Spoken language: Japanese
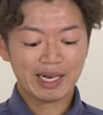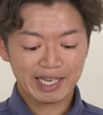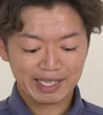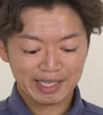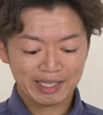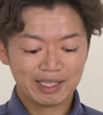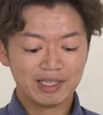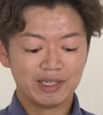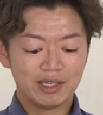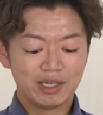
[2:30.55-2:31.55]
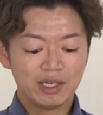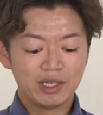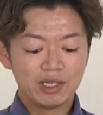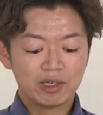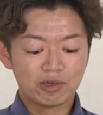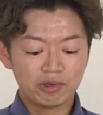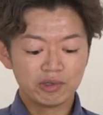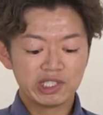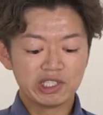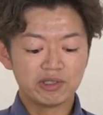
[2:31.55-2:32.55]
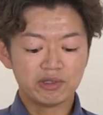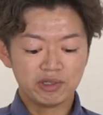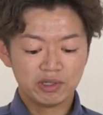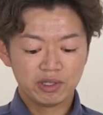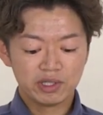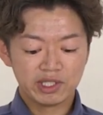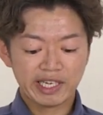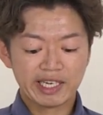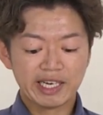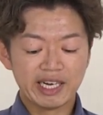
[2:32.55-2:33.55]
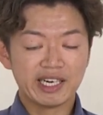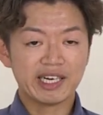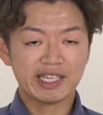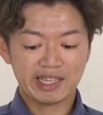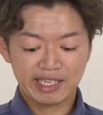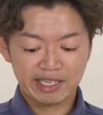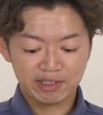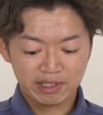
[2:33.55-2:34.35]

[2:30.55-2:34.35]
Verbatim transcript: はいこの事業のステッカーが貼ってある